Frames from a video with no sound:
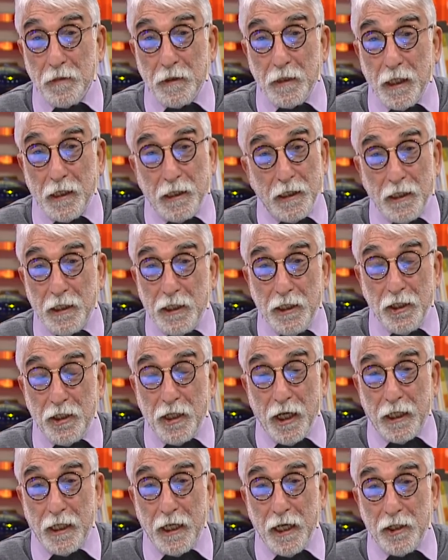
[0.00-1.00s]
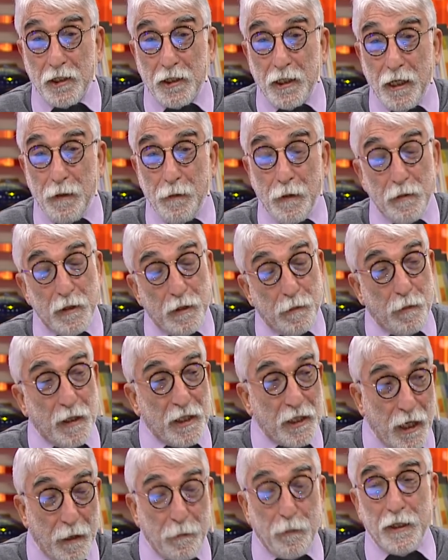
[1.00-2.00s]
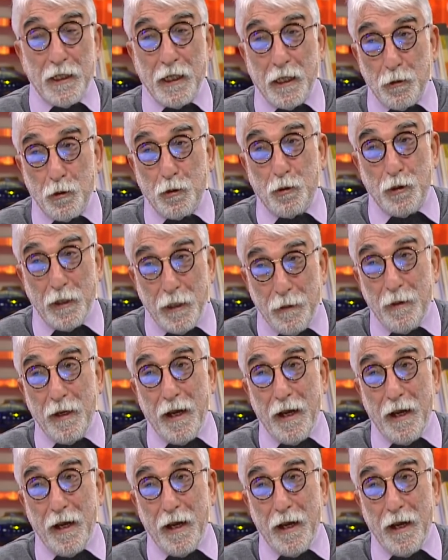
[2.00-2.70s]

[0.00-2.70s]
yadırgayacak gençler ama biz bacak bacak üstüne